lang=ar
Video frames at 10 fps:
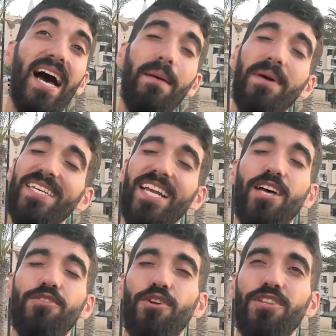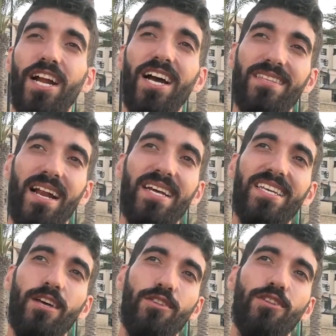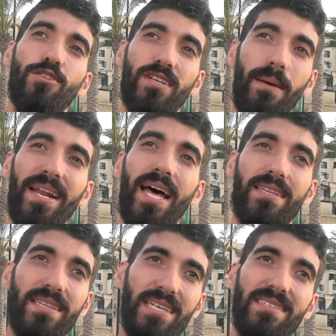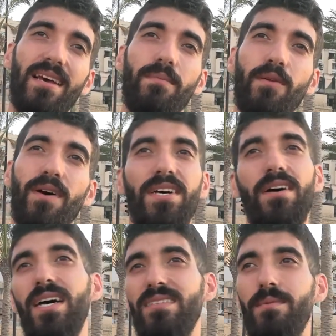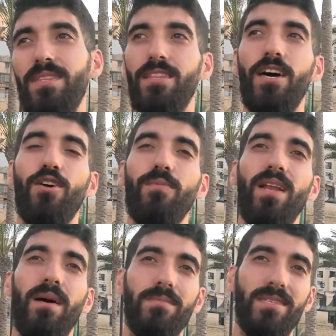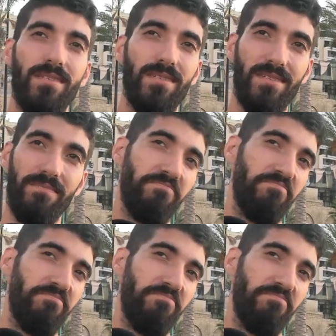قبل كان عندهم قدره اكثر اكيد قدرتهم كمان حتتاثر بالوضع حسب التضخم اللي عم بيصير